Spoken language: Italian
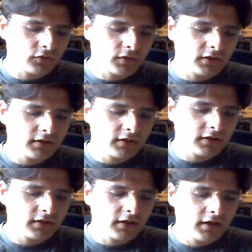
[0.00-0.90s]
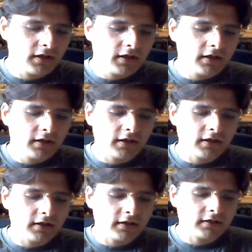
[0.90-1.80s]
quindi
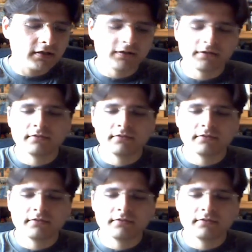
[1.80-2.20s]
eh,